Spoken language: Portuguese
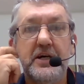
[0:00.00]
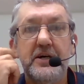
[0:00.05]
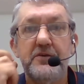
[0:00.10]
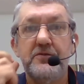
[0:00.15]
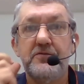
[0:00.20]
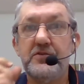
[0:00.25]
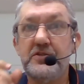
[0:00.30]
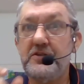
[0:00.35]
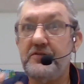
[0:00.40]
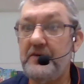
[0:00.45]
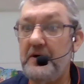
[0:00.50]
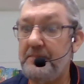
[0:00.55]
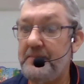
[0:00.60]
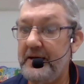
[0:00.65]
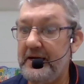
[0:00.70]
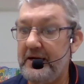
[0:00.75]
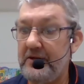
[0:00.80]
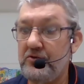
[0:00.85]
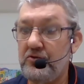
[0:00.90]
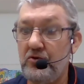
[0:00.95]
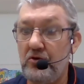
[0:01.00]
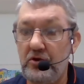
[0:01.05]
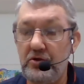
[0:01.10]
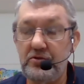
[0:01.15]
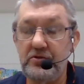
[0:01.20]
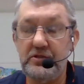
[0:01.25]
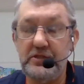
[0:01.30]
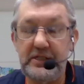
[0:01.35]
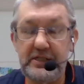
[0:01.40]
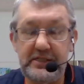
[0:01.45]
você vai pegar
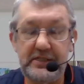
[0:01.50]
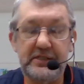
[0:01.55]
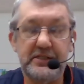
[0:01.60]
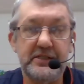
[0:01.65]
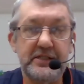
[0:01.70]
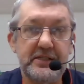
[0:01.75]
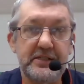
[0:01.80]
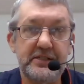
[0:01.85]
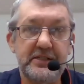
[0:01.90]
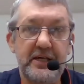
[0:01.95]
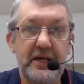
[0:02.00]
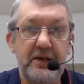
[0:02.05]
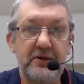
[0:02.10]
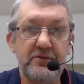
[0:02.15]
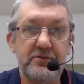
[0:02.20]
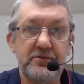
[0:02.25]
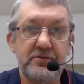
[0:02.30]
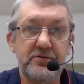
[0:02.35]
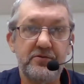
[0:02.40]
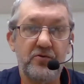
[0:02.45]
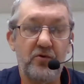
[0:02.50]
todos esses desenhos,